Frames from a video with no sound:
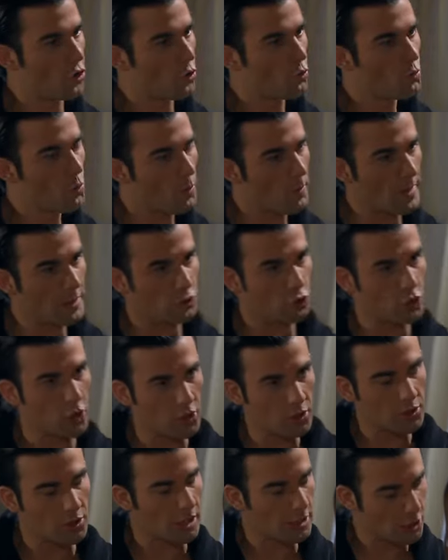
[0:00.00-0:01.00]
no, un momento,
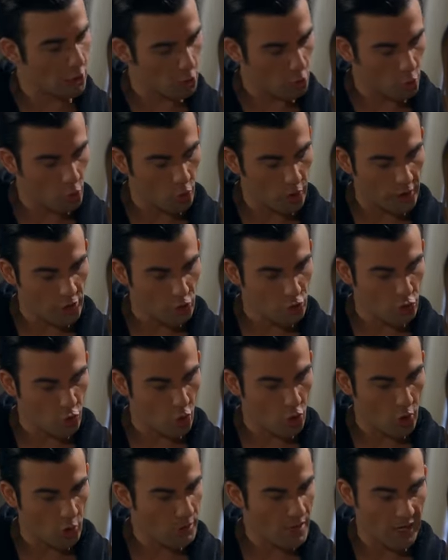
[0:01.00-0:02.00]
te, te, te juro que eso es
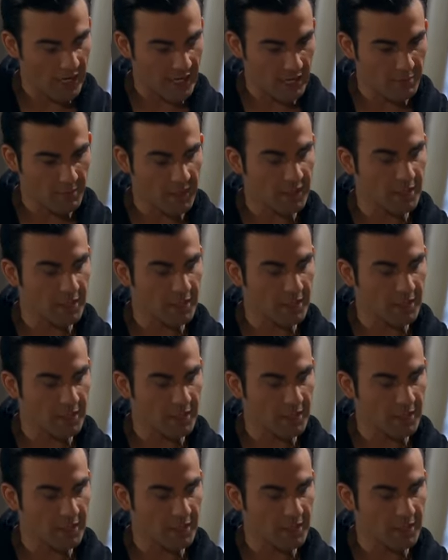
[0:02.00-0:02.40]
toda una gran